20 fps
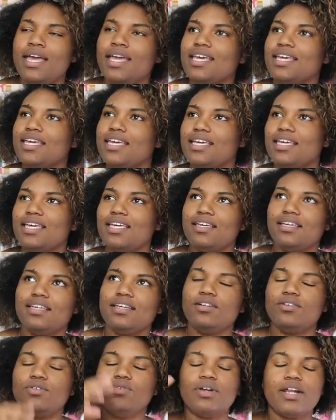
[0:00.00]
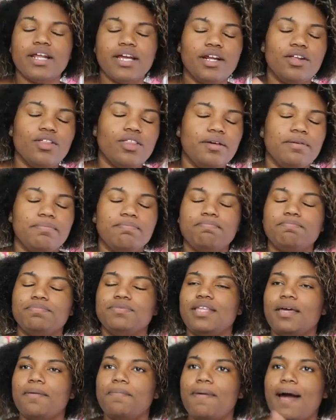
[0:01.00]
y, un regalo
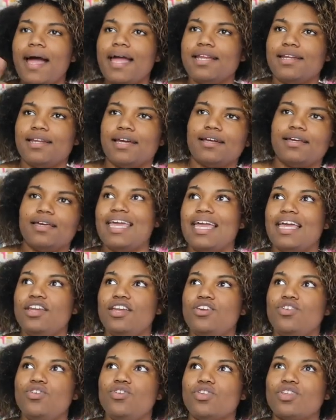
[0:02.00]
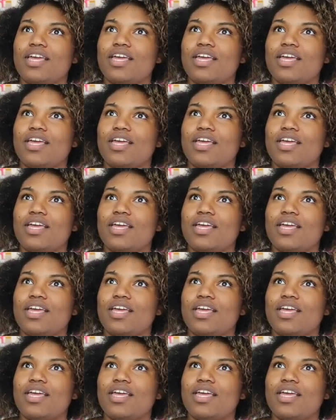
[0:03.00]
de, vaina que,